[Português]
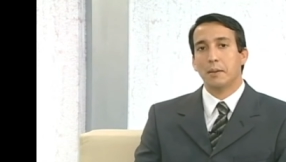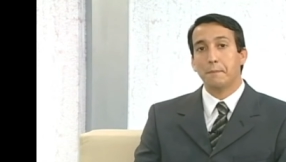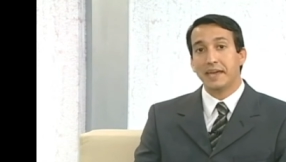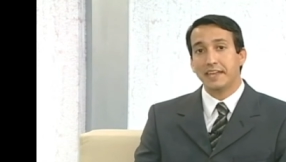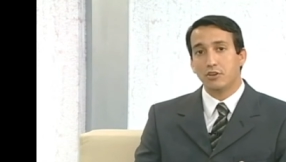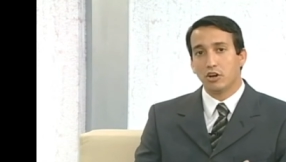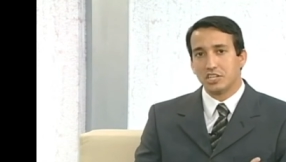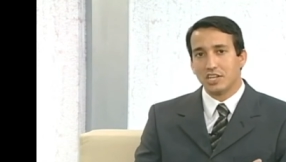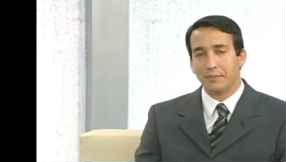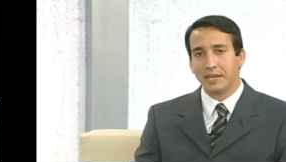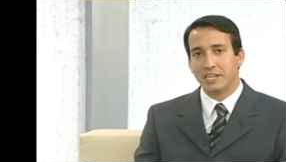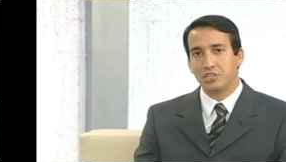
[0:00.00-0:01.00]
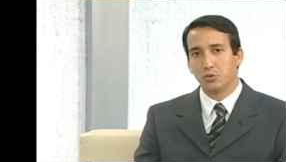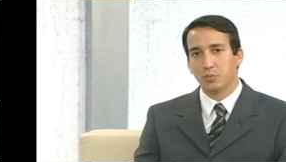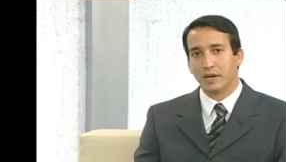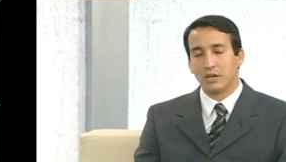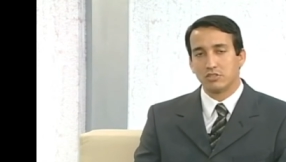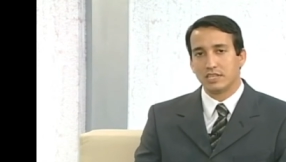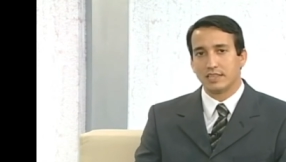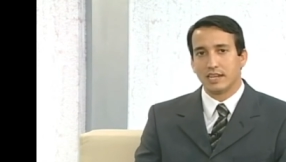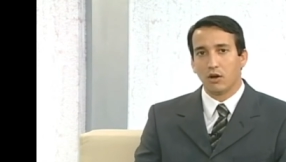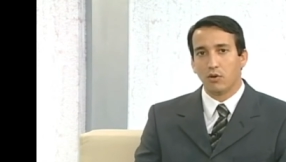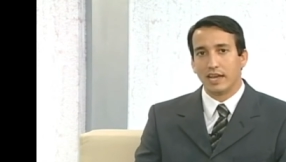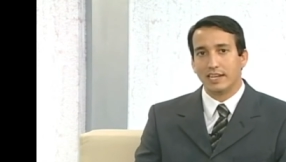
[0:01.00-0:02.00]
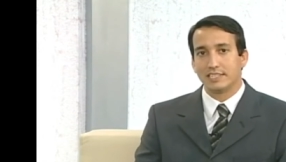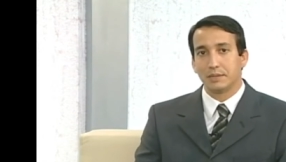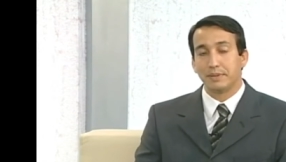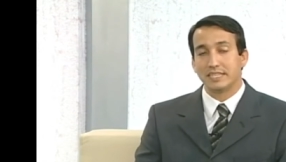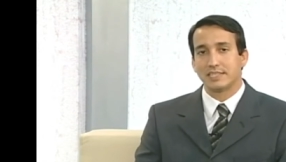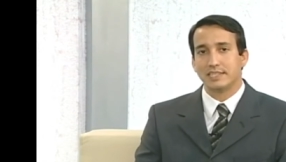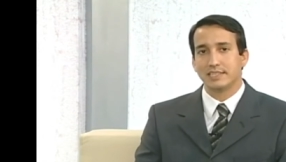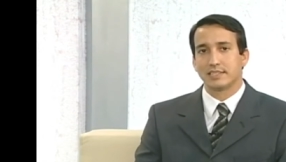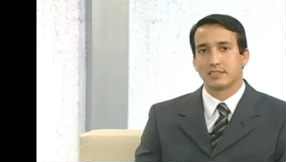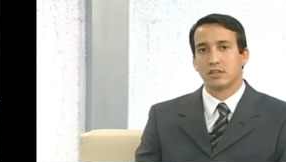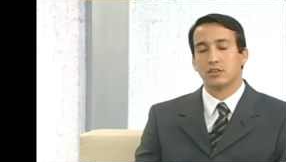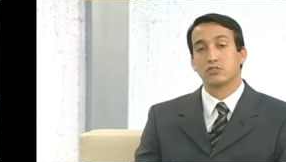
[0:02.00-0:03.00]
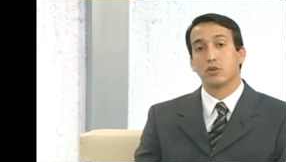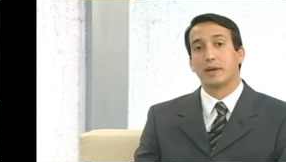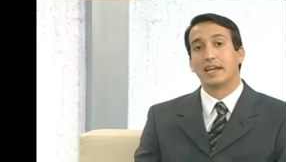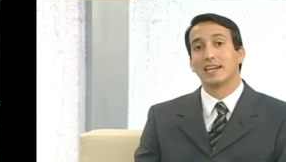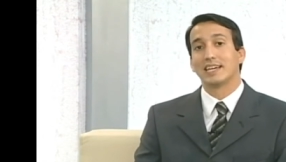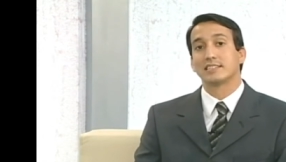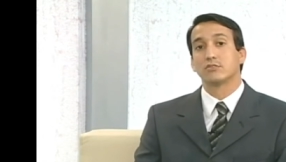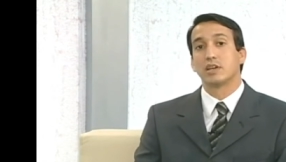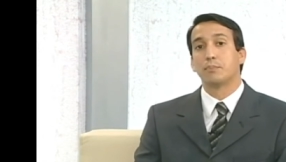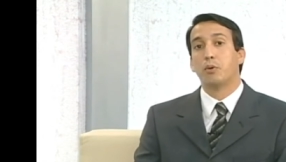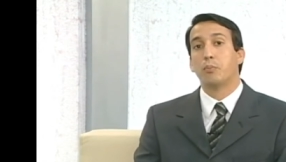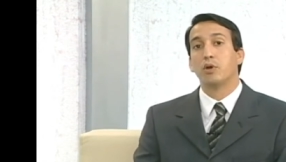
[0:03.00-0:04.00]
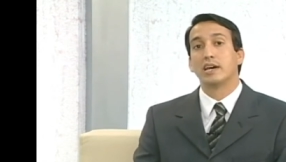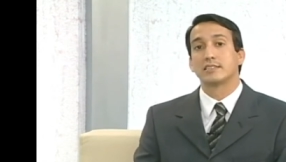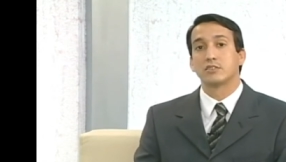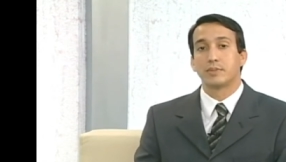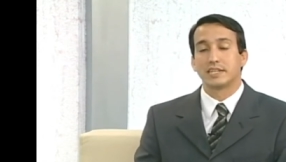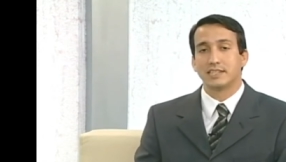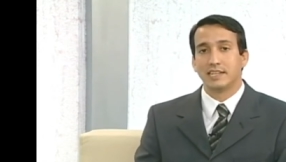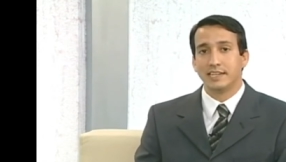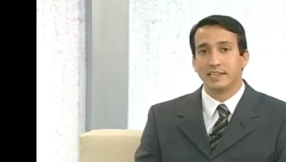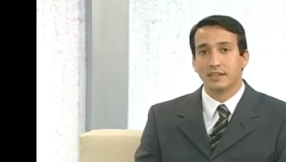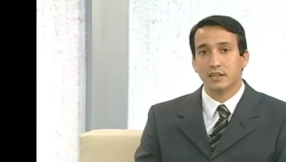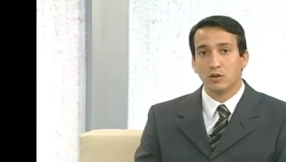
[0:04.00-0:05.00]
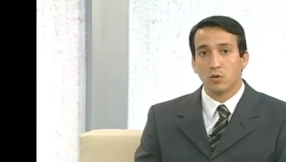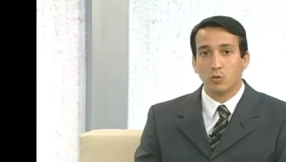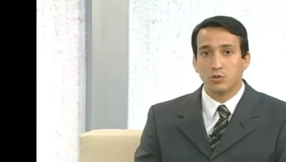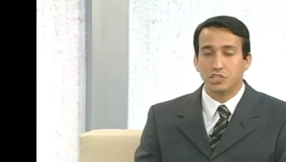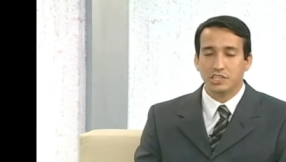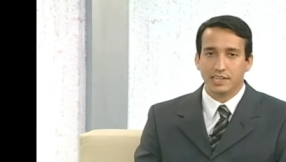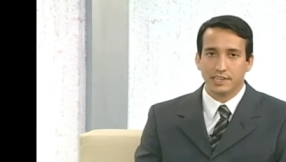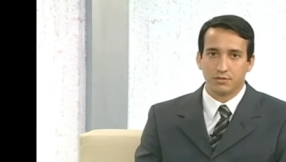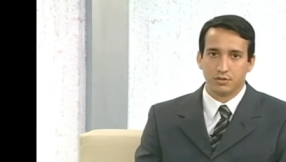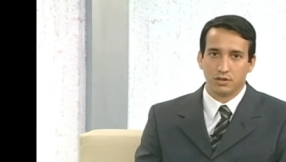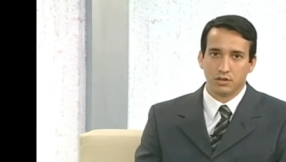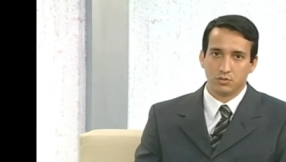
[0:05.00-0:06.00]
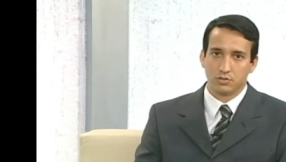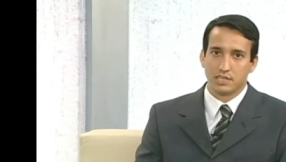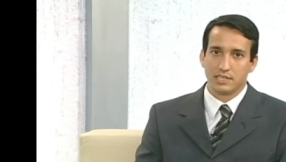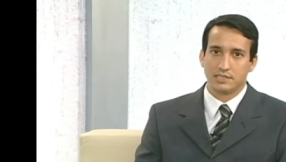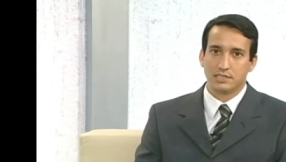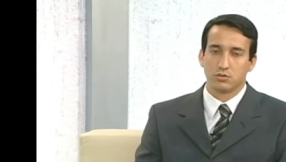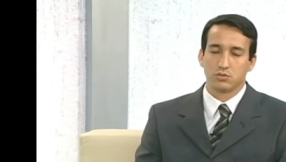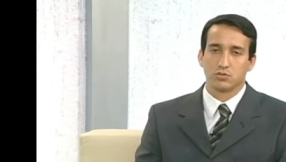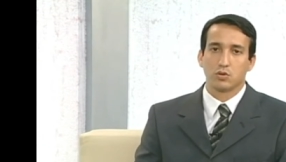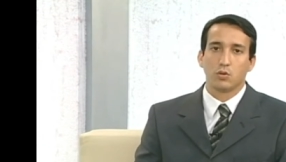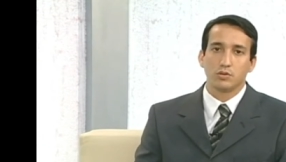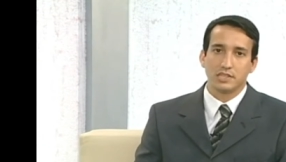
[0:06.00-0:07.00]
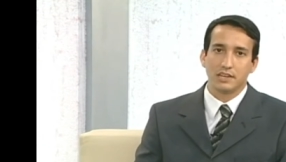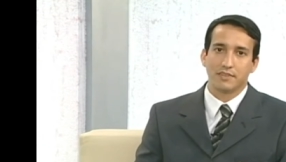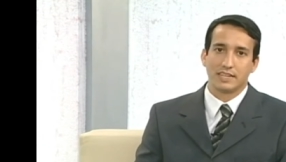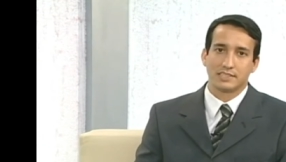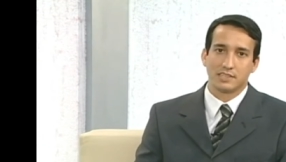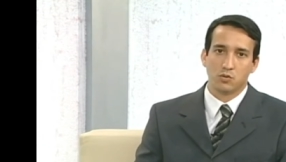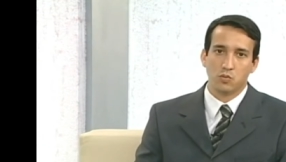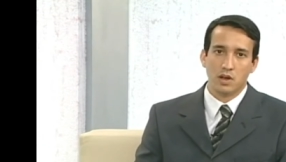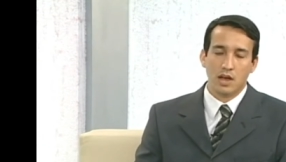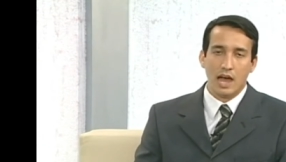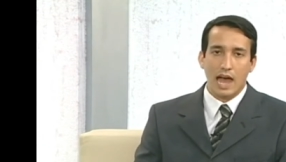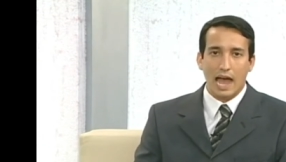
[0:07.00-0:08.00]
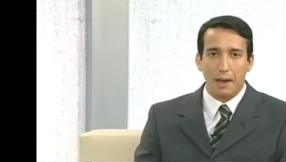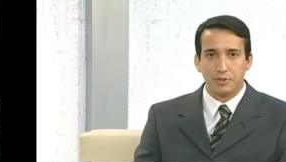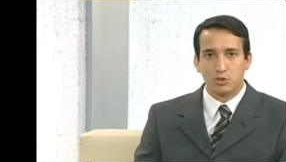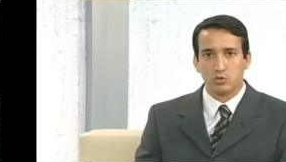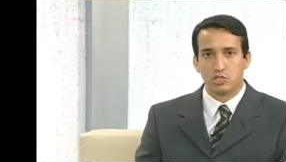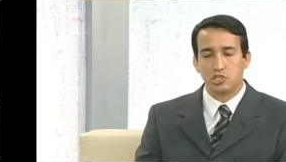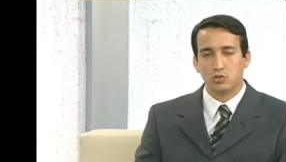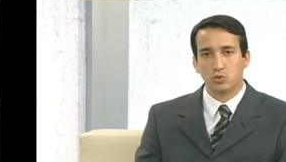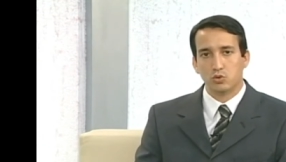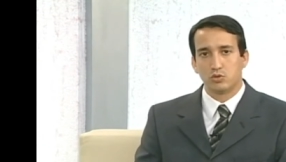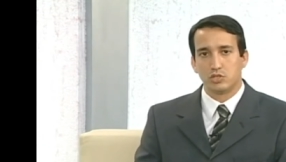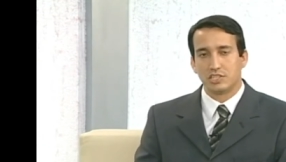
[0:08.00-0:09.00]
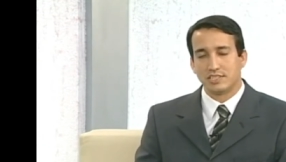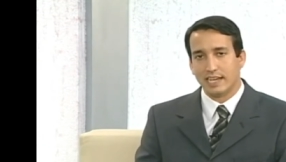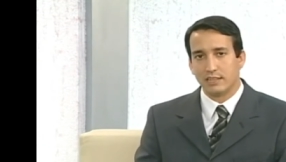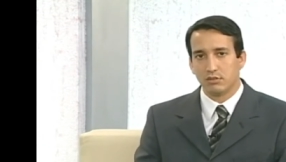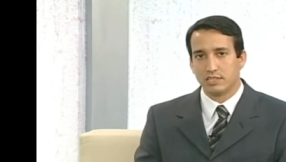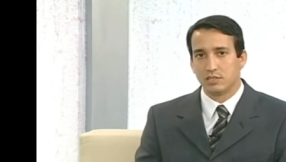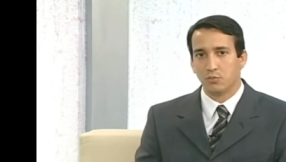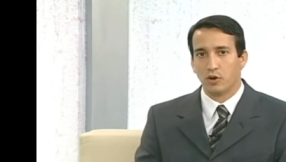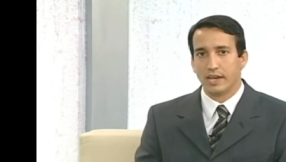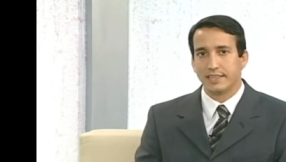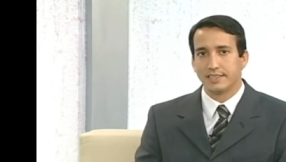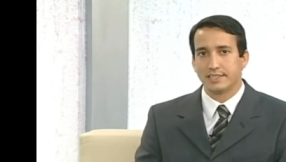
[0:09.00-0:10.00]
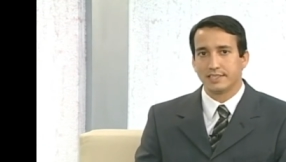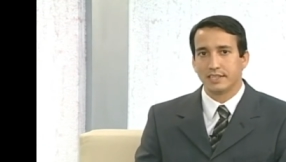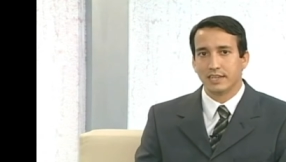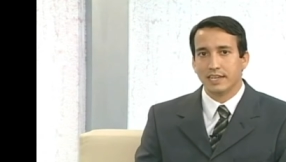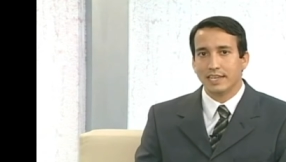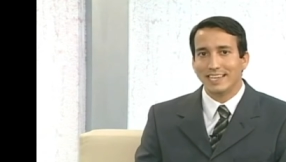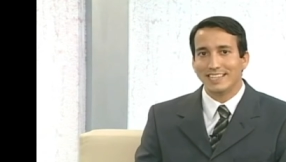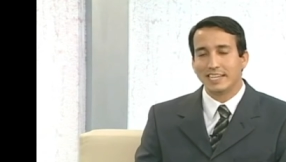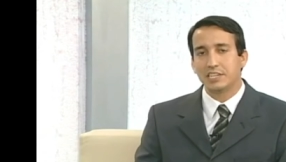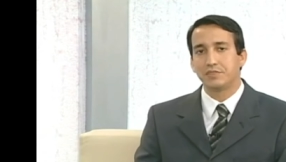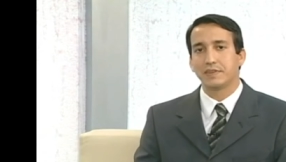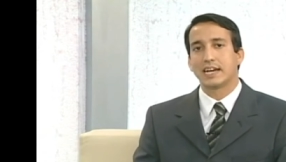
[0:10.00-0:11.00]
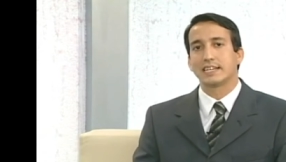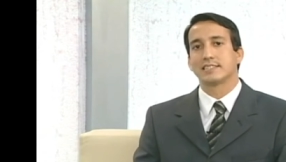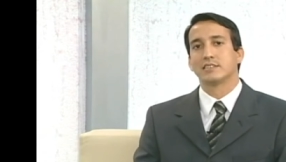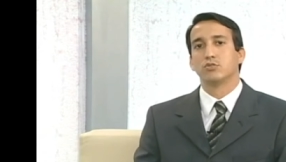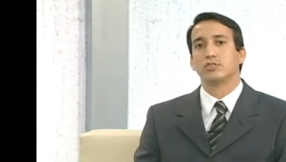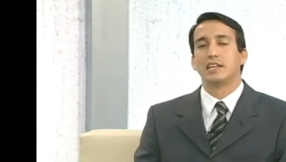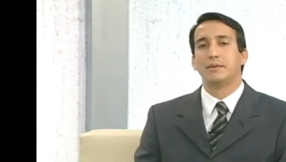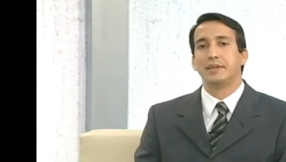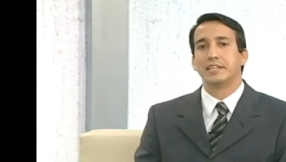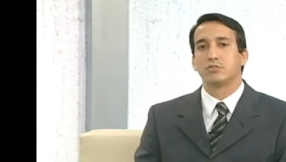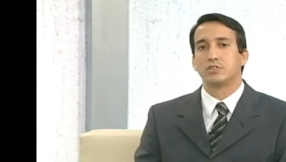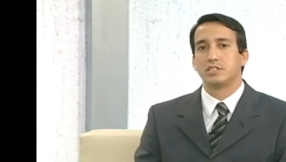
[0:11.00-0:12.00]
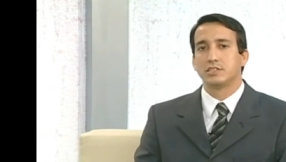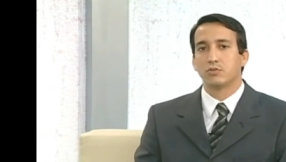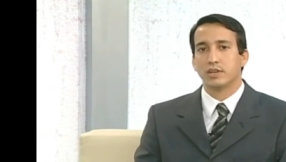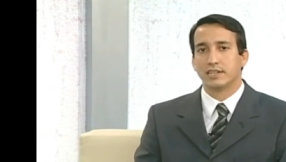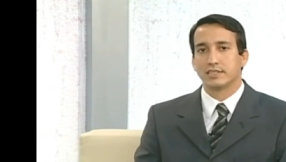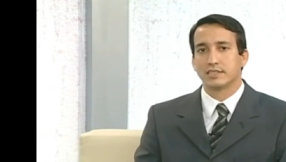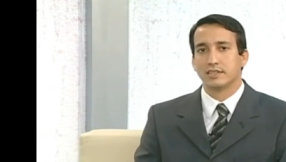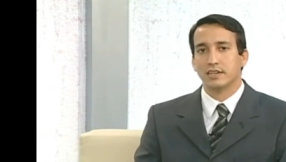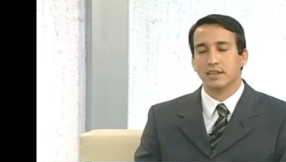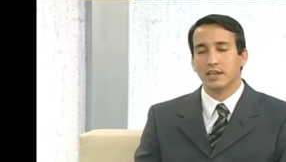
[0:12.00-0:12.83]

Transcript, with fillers: Periodicamente, o Banco Central realiza pesquisas sobre a relação da população brasileira com o dinheiro, nos quesitos conservação, hábitos de uso de cédulas e moedas e identificação dos elementos de segurança.